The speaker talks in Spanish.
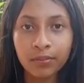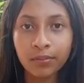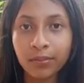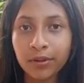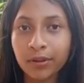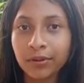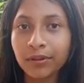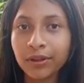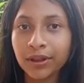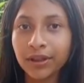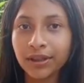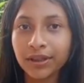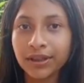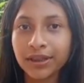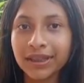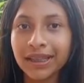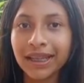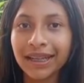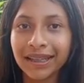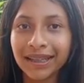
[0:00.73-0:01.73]
Muy
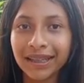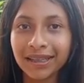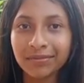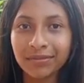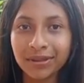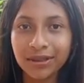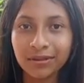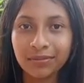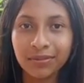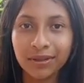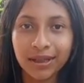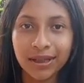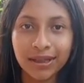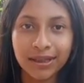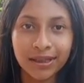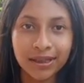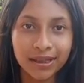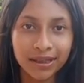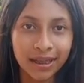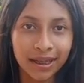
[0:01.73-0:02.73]
buenas tardes, mi nombre
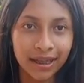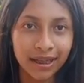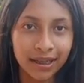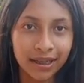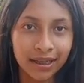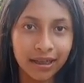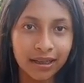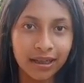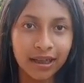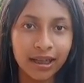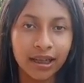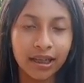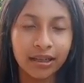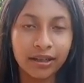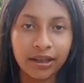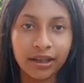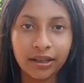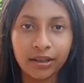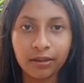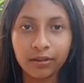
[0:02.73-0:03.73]
es Scarlett
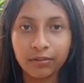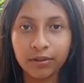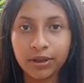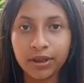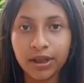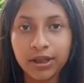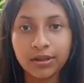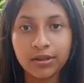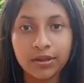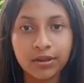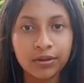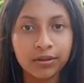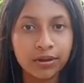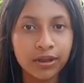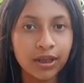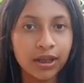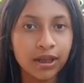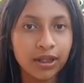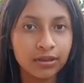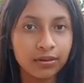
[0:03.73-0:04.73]
Liliana Naranjovite, soy
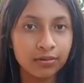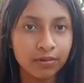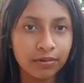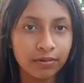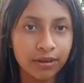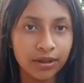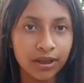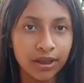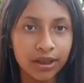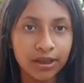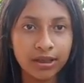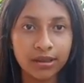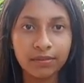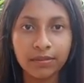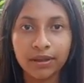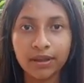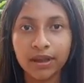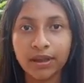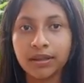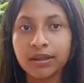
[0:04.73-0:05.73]
una de las nueve niñas
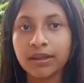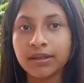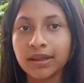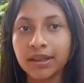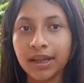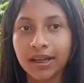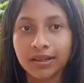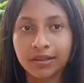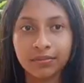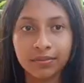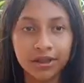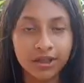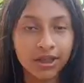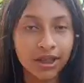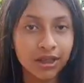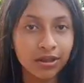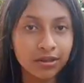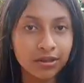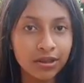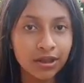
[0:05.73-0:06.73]
demandantes del caso
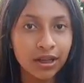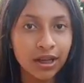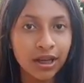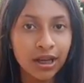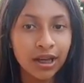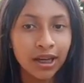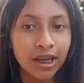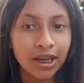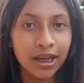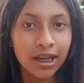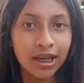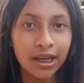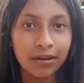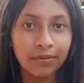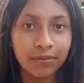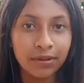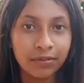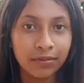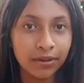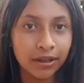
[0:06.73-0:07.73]
Mecheros.
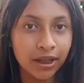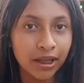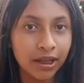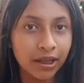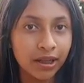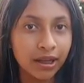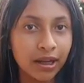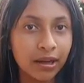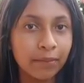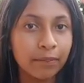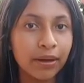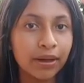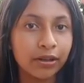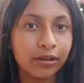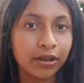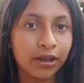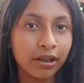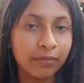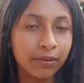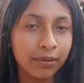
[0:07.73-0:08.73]
Eh, vivo en la
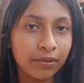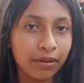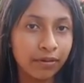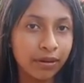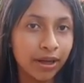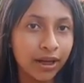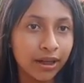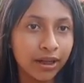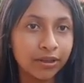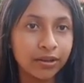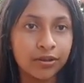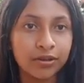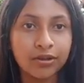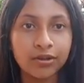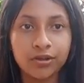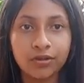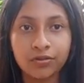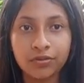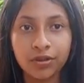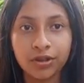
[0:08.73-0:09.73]
parroquia La Primavera, Cantón
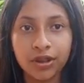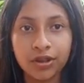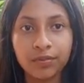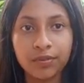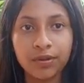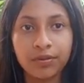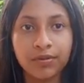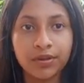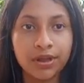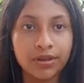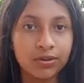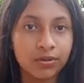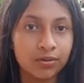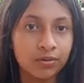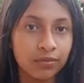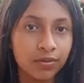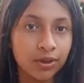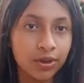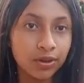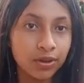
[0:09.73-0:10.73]
Chuchufindi, provincia de
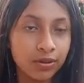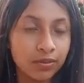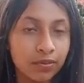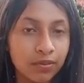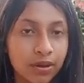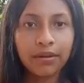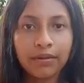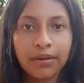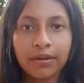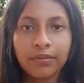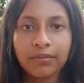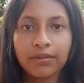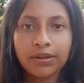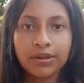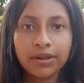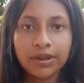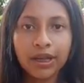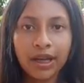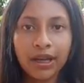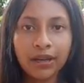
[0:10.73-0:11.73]
Sucumbíos.
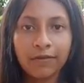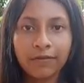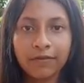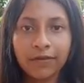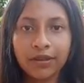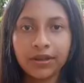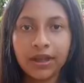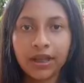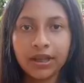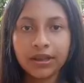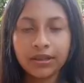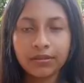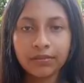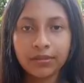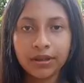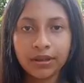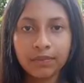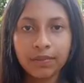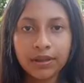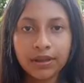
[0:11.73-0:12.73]
Sabemos que el fin de la
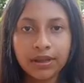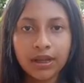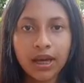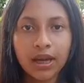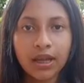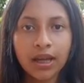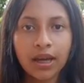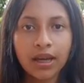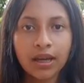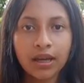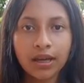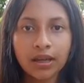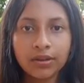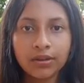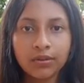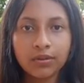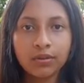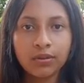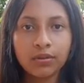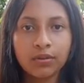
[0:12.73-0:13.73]
semana pasada
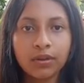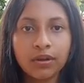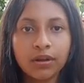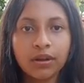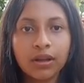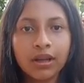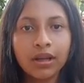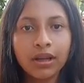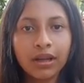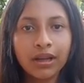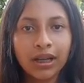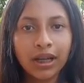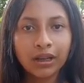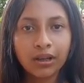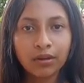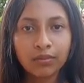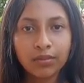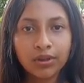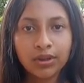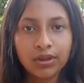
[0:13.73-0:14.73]
estuvo la
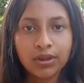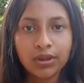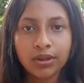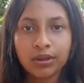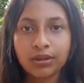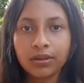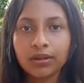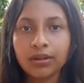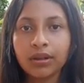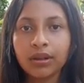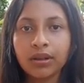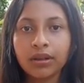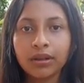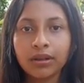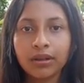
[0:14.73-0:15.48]
Comisión